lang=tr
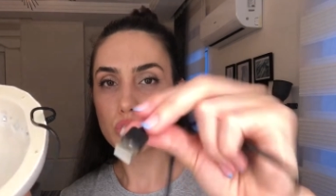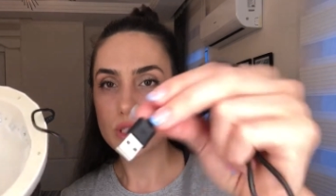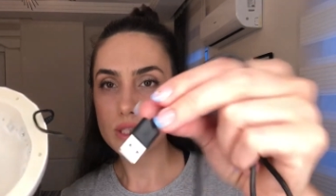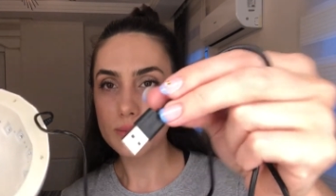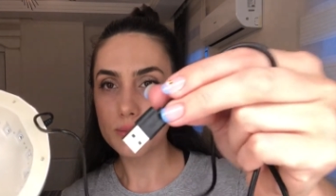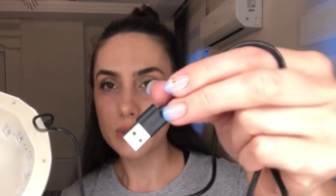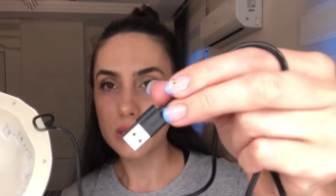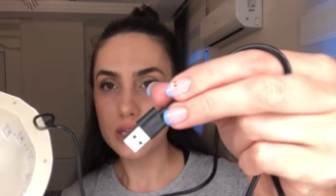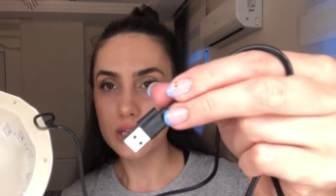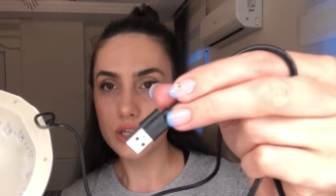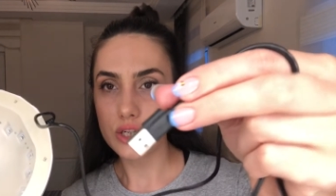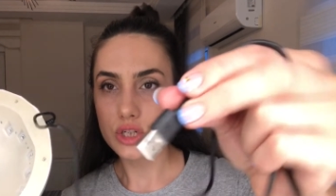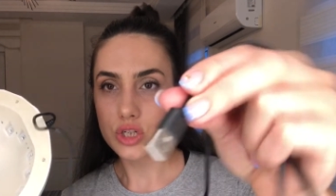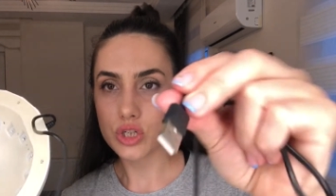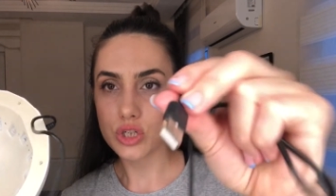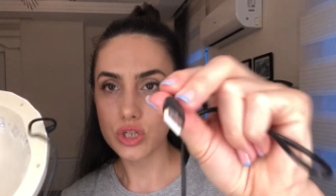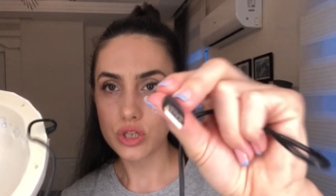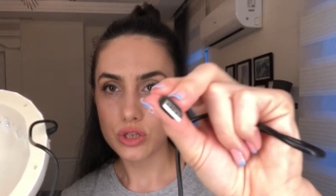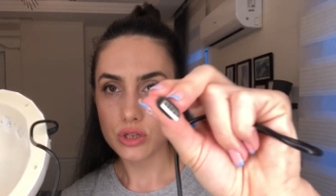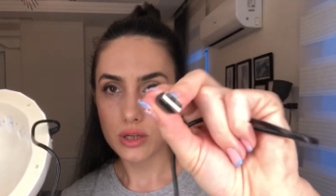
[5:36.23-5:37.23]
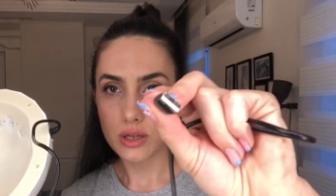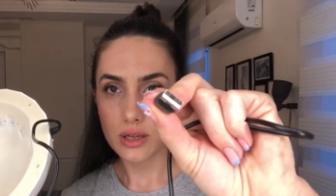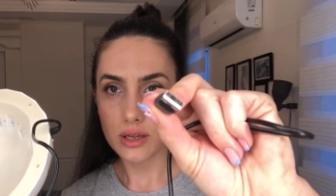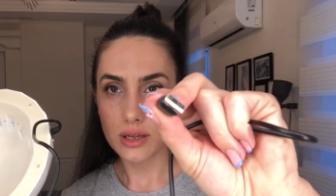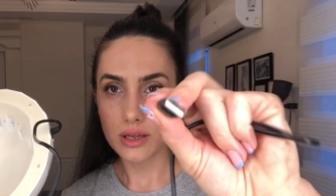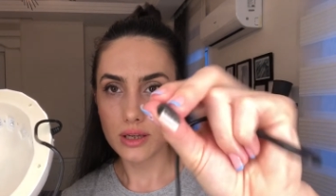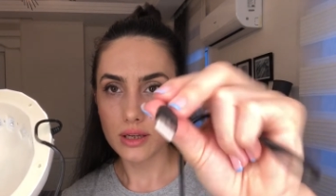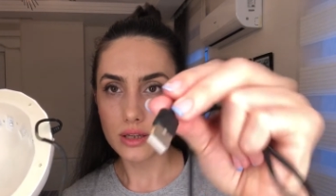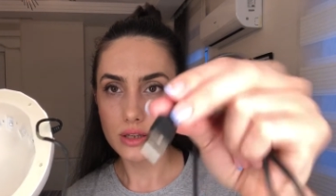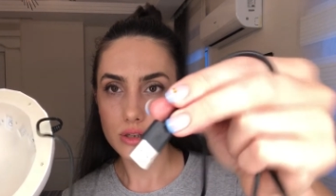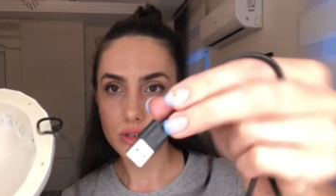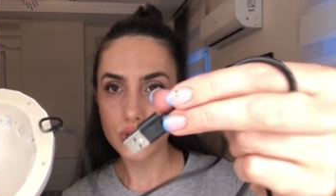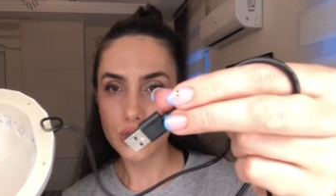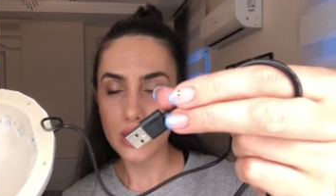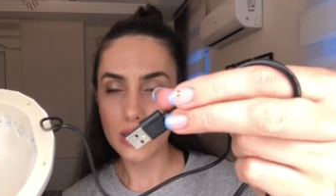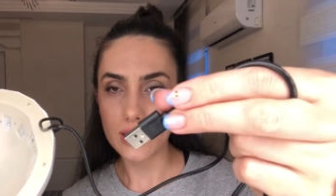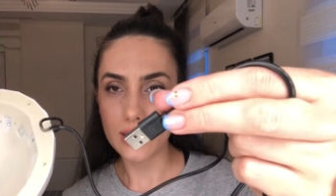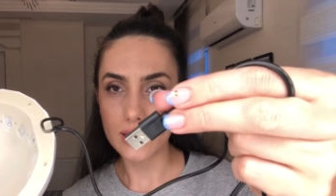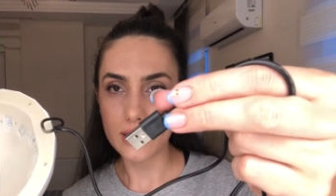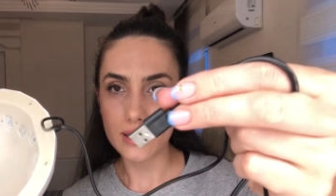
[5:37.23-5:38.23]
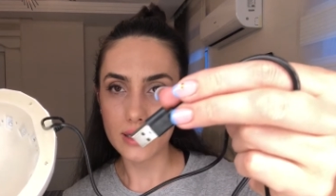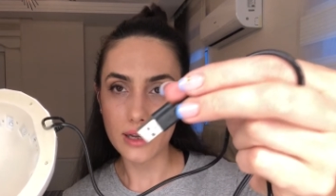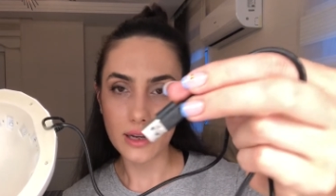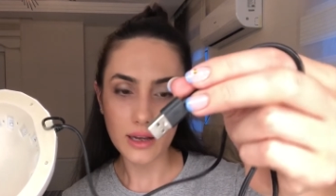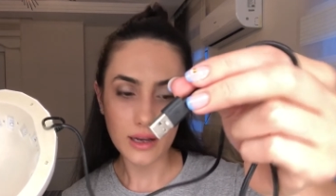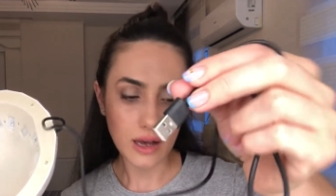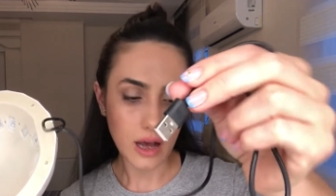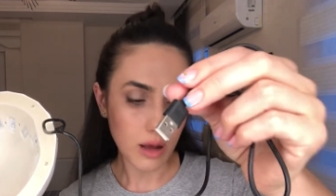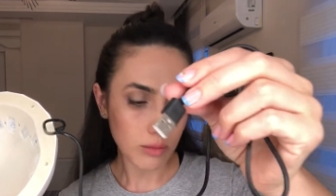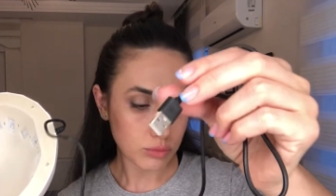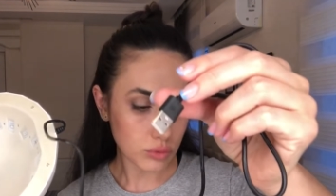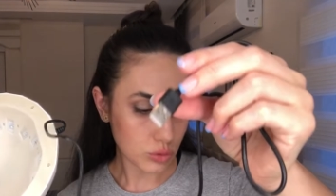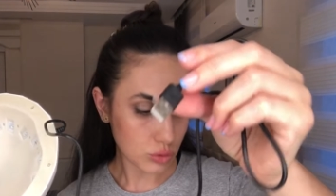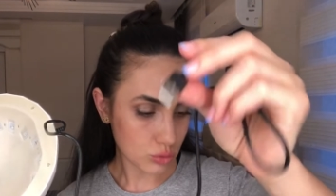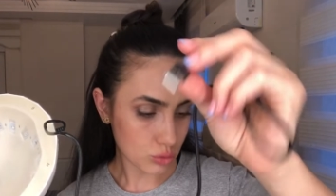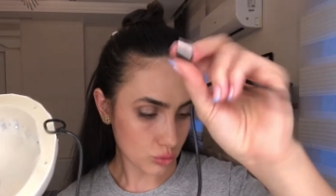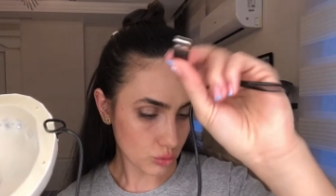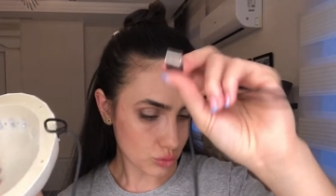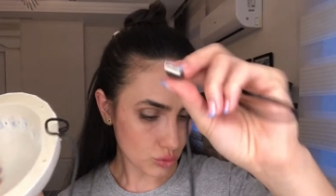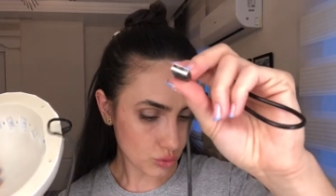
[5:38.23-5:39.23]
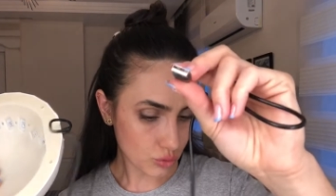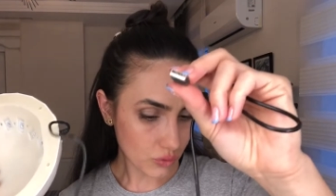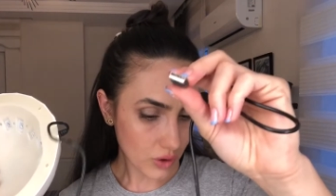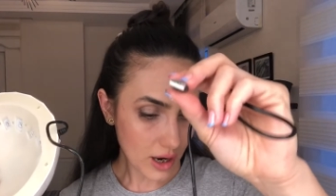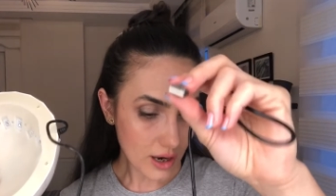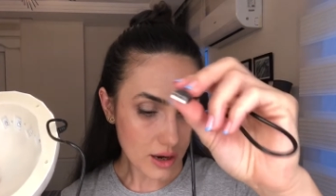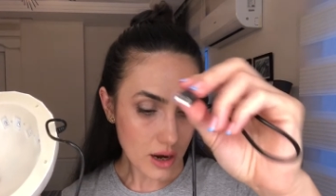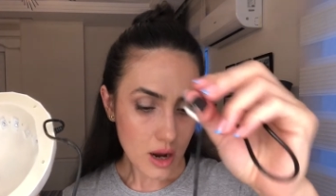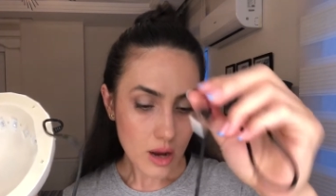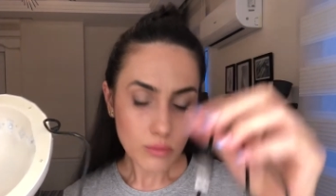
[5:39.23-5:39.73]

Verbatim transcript: USB giriş e, şeklinde kablos ucu var.